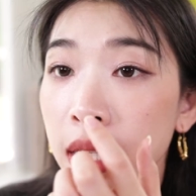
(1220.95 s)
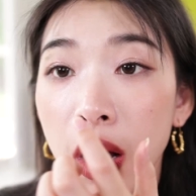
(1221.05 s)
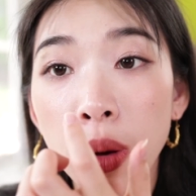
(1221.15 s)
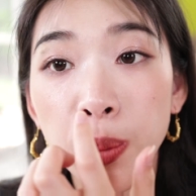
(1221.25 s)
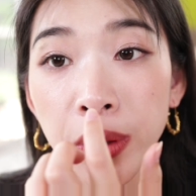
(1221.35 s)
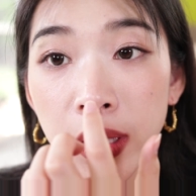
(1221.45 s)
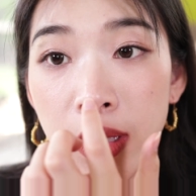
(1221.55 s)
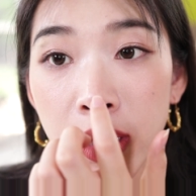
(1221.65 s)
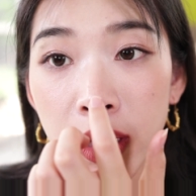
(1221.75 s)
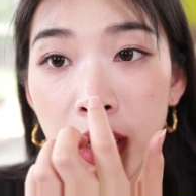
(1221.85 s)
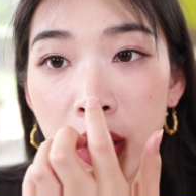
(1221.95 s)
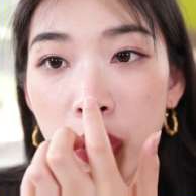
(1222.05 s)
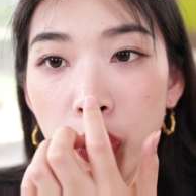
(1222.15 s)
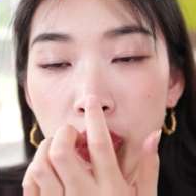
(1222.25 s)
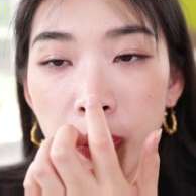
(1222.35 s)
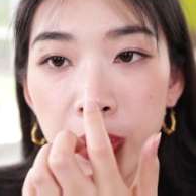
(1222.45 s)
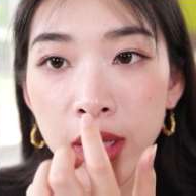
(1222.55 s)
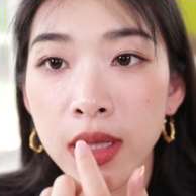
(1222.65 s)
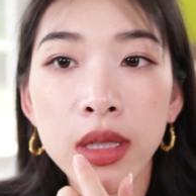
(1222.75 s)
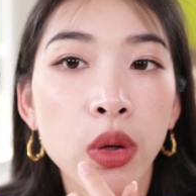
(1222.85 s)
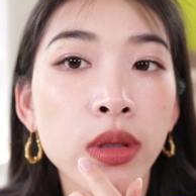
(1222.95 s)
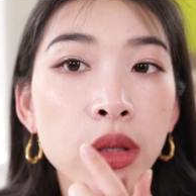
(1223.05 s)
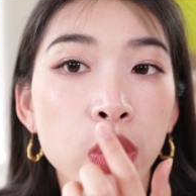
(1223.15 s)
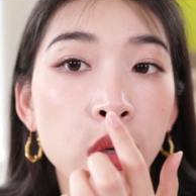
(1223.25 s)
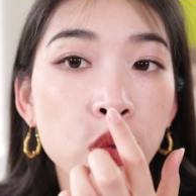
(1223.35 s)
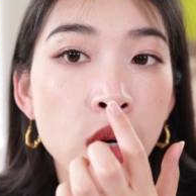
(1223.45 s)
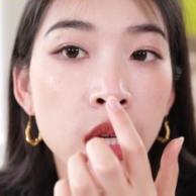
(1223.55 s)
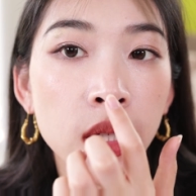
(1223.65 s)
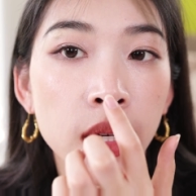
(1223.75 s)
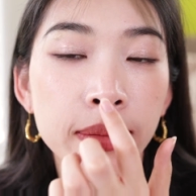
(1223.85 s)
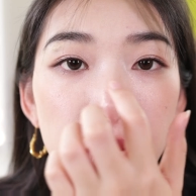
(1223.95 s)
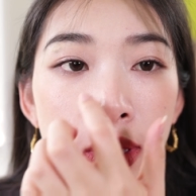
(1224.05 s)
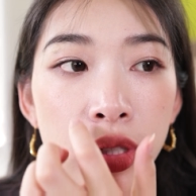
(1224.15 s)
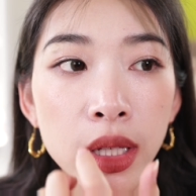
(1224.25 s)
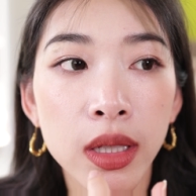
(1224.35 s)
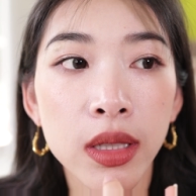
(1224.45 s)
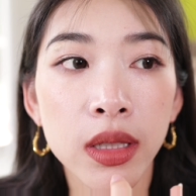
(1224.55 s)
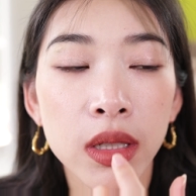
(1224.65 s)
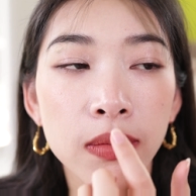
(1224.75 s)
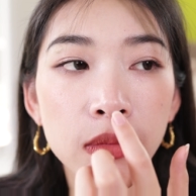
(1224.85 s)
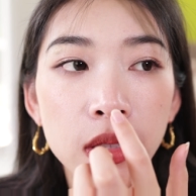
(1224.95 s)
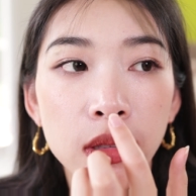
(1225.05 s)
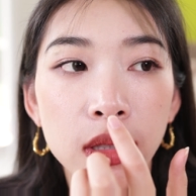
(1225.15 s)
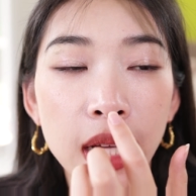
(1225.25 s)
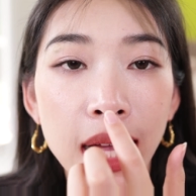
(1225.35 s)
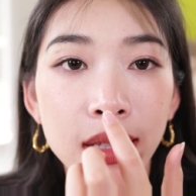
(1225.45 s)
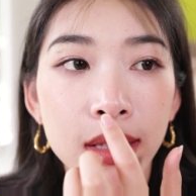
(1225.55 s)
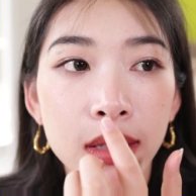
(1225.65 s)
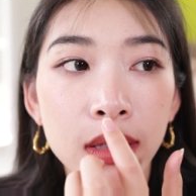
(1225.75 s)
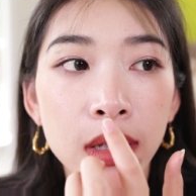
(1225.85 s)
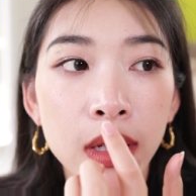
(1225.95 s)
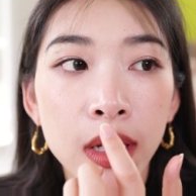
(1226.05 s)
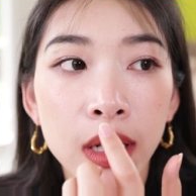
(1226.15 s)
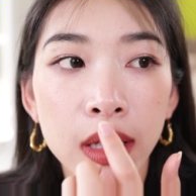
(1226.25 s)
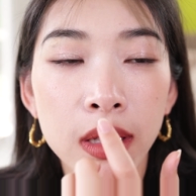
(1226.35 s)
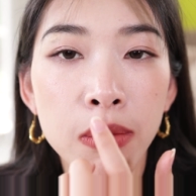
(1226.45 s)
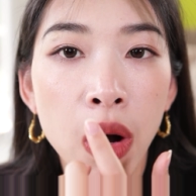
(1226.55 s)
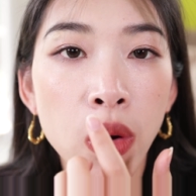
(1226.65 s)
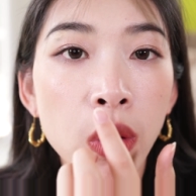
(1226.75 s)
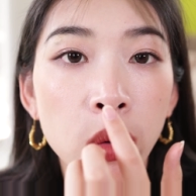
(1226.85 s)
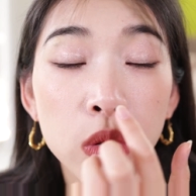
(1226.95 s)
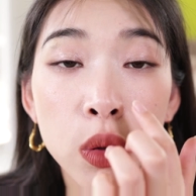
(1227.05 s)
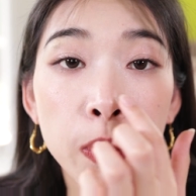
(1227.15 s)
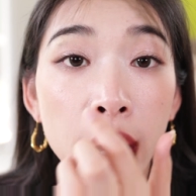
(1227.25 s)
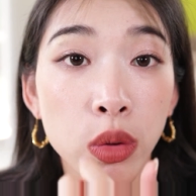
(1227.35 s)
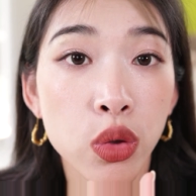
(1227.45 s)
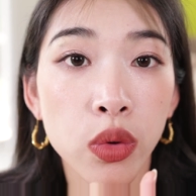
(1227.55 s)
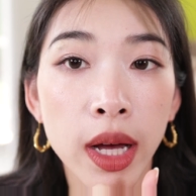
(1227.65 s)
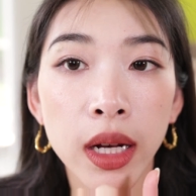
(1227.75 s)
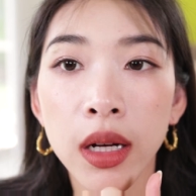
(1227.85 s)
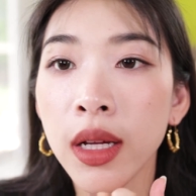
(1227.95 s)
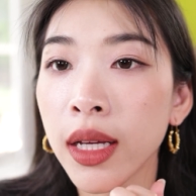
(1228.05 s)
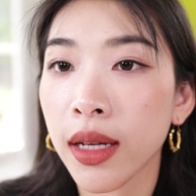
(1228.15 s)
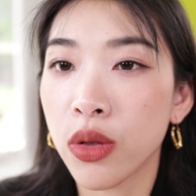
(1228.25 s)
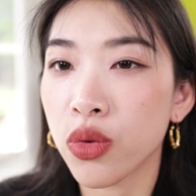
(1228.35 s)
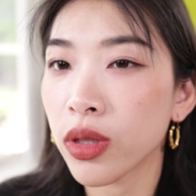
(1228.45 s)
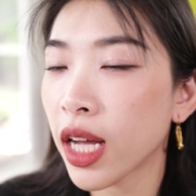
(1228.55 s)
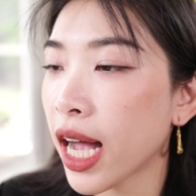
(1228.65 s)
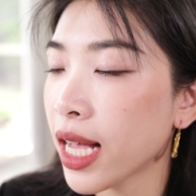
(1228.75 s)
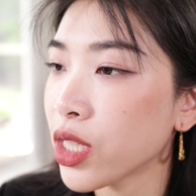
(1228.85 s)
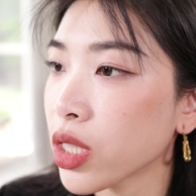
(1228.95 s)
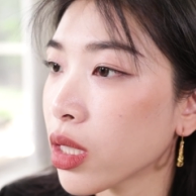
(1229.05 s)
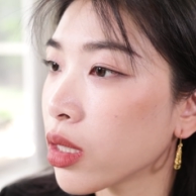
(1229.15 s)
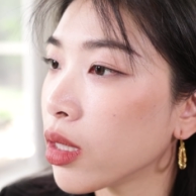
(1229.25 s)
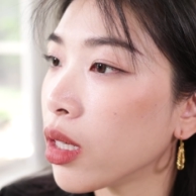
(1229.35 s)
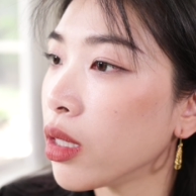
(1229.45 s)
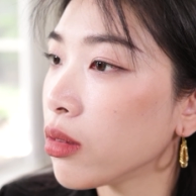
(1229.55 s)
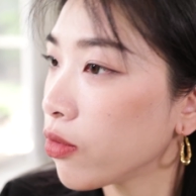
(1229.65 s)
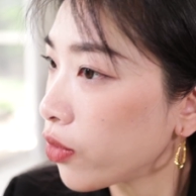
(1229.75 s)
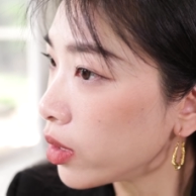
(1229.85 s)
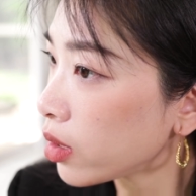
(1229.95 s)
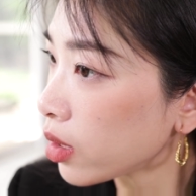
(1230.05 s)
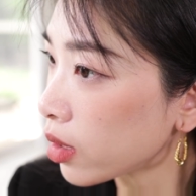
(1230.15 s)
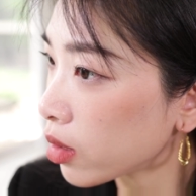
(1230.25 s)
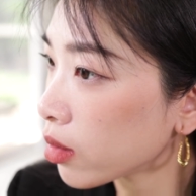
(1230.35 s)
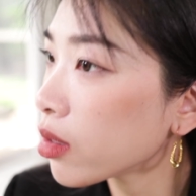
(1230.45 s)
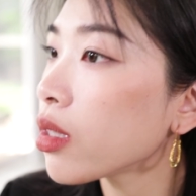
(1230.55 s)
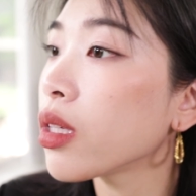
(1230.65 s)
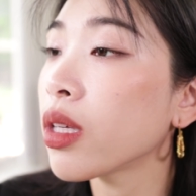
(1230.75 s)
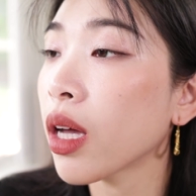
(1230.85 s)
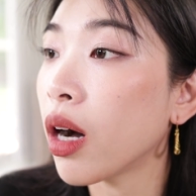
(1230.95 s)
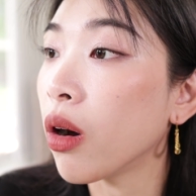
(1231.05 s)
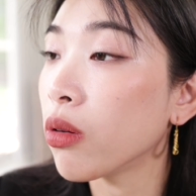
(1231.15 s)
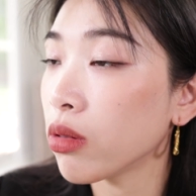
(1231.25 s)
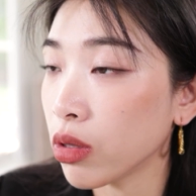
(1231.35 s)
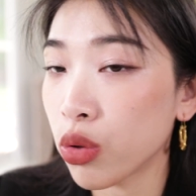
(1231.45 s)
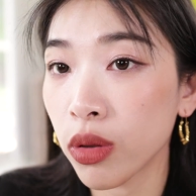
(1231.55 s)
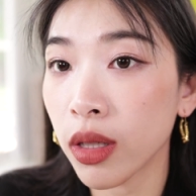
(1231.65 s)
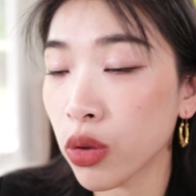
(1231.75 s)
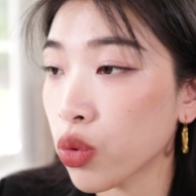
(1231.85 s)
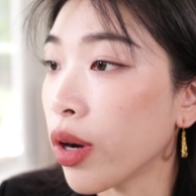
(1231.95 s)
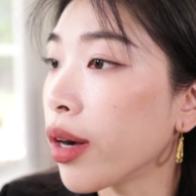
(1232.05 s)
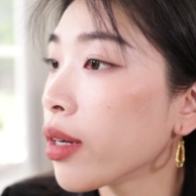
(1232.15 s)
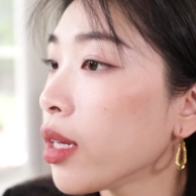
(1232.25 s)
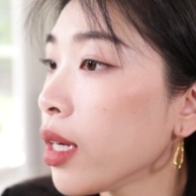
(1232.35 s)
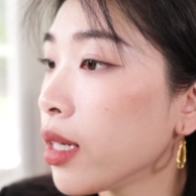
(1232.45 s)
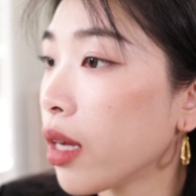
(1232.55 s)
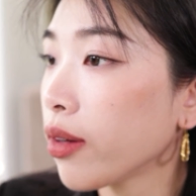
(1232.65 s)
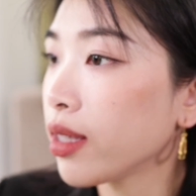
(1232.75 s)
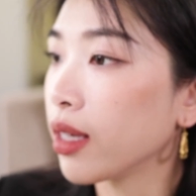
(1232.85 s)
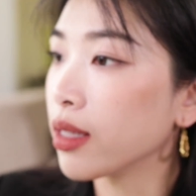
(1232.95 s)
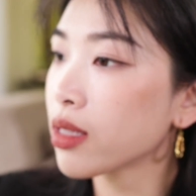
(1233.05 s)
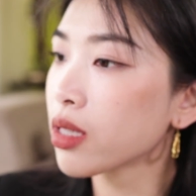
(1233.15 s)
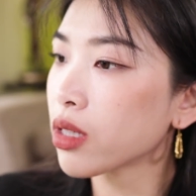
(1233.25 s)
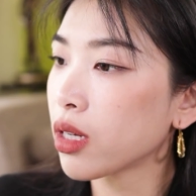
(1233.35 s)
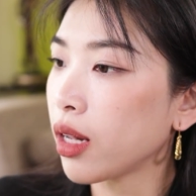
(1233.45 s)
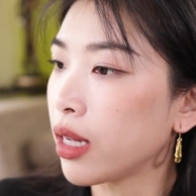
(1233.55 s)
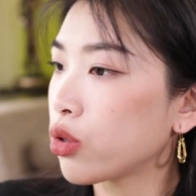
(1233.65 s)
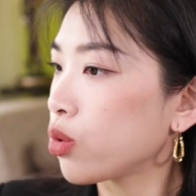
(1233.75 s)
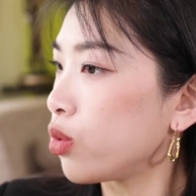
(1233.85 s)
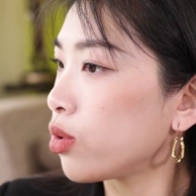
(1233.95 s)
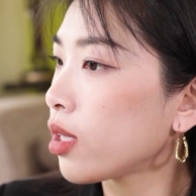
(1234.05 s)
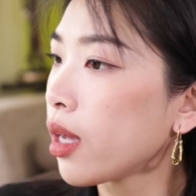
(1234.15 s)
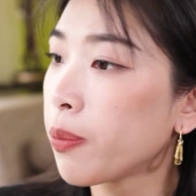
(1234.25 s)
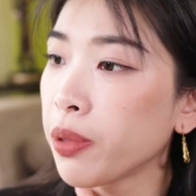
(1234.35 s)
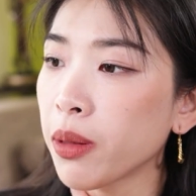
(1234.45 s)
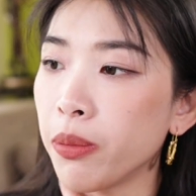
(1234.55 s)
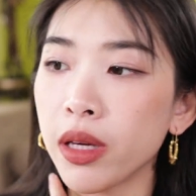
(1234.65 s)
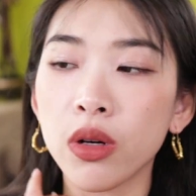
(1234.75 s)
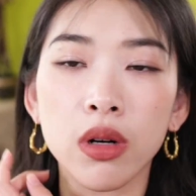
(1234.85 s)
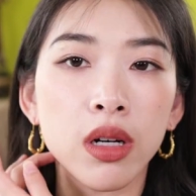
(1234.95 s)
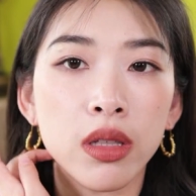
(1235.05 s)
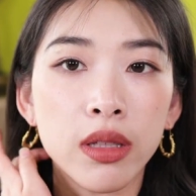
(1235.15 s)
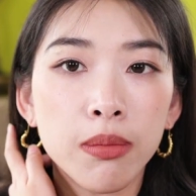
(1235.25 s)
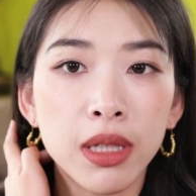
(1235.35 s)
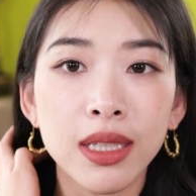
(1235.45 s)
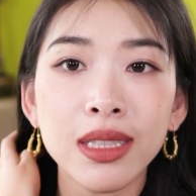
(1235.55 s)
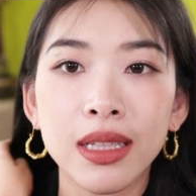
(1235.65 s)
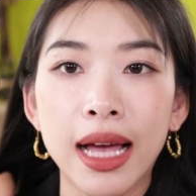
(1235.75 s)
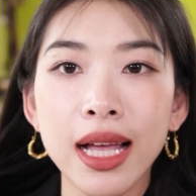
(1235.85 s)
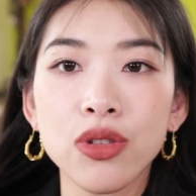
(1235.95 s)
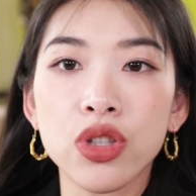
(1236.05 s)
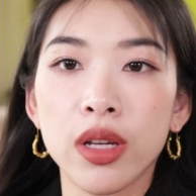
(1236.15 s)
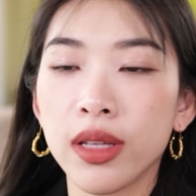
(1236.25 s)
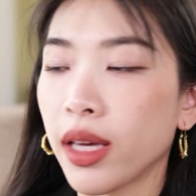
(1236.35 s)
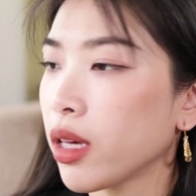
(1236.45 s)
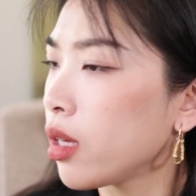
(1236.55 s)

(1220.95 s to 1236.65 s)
然后鼻子，我觉得鼻子有点脱妆了，鼻子上的一些瑕疵、一些毛孔都跑出来了，感觉它这个粉底一定要你去定妆。然后颜色上来说，我觉得它并没有很明显的暗沉呢。